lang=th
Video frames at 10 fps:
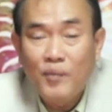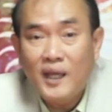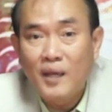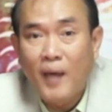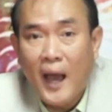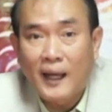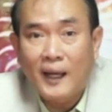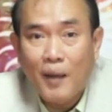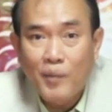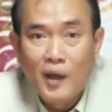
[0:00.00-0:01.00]
ไม่กี่บาท
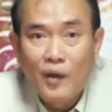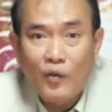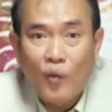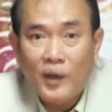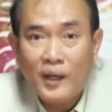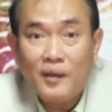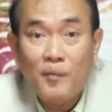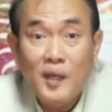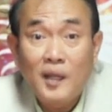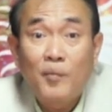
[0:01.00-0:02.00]
นะครับส่งมาสักสิ
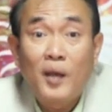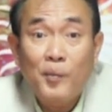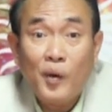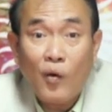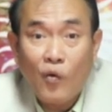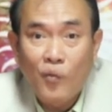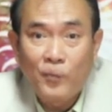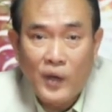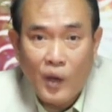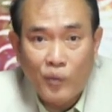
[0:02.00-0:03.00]
บยี่สิบเล่มก็คุ้ม
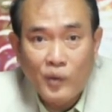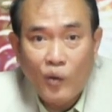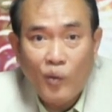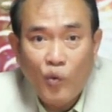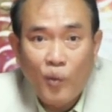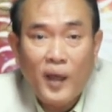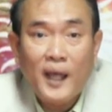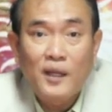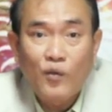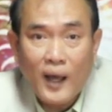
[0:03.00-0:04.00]
เดี๋ยวผมจะรวบรวมไป
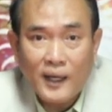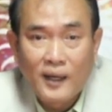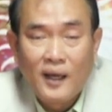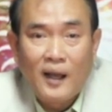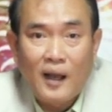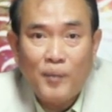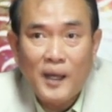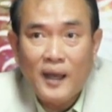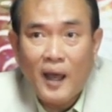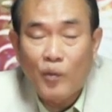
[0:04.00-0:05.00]
ให้ที่วัดแล้ว
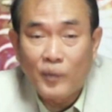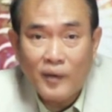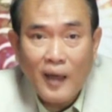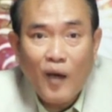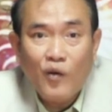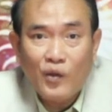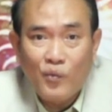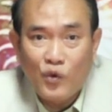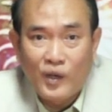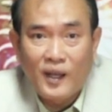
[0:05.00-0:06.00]
ปีหน้าผมจะสร้างห้องส
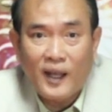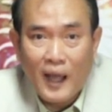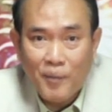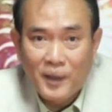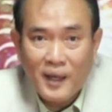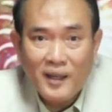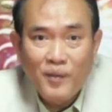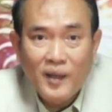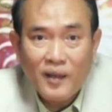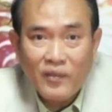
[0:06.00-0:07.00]
มุดนะครับท่าน
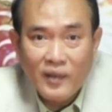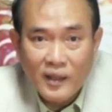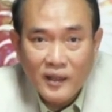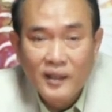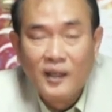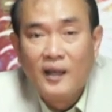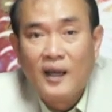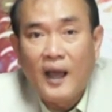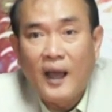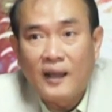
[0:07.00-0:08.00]
ที่มีหนังสือ
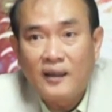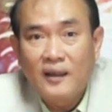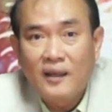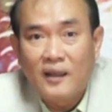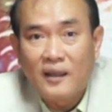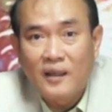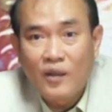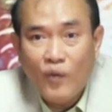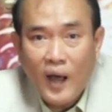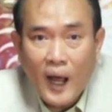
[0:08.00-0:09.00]
อที่
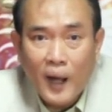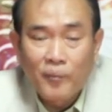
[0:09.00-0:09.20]
คิดว่า